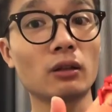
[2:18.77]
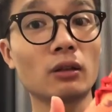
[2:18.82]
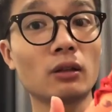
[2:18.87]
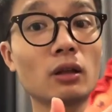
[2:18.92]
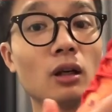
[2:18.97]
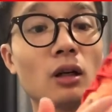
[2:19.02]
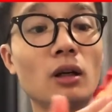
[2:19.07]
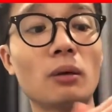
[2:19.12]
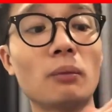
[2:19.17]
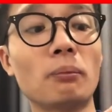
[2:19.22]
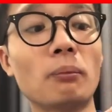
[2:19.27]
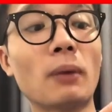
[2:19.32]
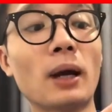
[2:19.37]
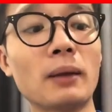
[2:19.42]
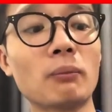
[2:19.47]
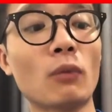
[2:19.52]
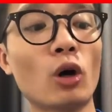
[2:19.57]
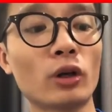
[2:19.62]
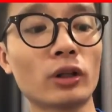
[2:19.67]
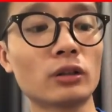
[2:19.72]
uh, mài
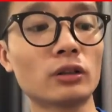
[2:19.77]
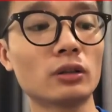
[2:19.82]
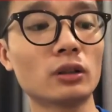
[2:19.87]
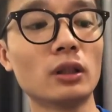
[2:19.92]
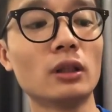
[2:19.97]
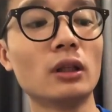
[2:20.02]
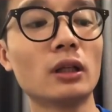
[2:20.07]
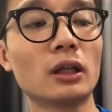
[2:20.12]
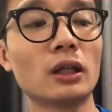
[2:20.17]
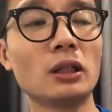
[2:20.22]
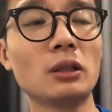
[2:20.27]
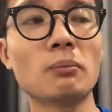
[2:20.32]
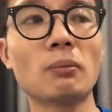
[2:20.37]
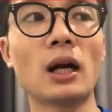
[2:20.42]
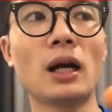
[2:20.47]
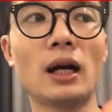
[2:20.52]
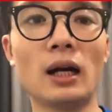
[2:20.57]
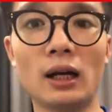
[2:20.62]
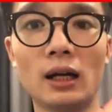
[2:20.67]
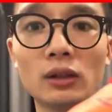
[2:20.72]
mòn khi
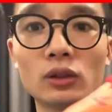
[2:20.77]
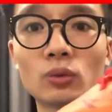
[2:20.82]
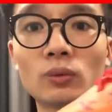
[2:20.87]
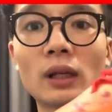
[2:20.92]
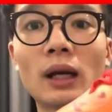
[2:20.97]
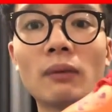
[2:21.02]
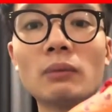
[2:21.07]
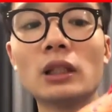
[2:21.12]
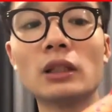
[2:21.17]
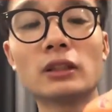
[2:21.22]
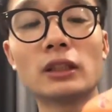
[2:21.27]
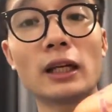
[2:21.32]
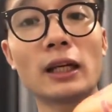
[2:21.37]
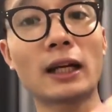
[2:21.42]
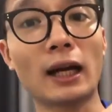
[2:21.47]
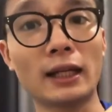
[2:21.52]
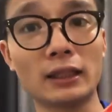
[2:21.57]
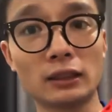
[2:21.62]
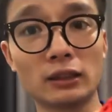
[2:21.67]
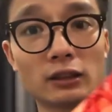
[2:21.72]
mà chúng ta bị dê
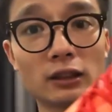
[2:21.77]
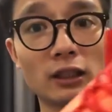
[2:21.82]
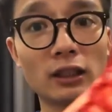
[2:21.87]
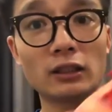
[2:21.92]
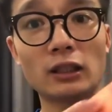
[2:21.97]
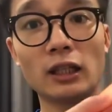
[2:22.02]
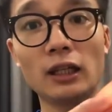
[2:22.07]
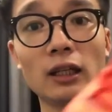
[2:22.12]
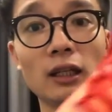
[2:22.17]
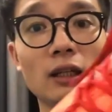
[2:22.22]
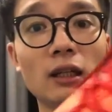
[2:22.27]
cạnh dê dày